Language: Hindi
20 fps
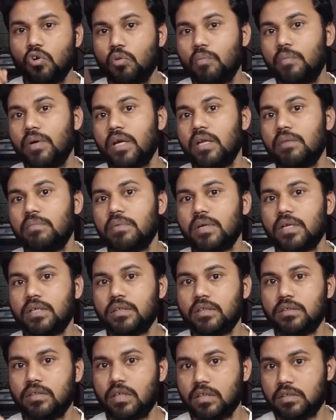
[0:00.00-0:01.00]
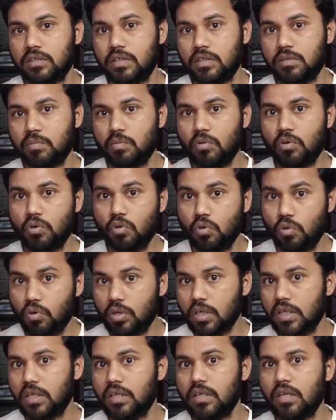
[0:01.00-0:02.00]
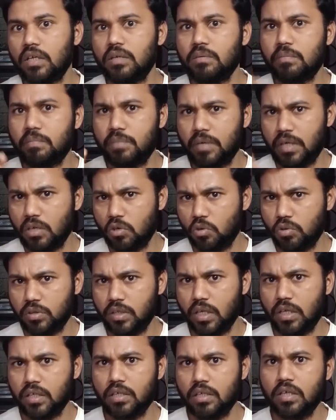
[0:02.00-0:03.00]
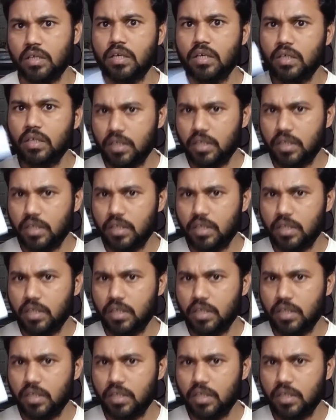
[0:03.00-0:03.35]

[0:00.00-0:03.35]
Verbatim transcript: वो वेरिफिकेशन सक्सेसफुल होगी ही नहीं फेल हो जाएगी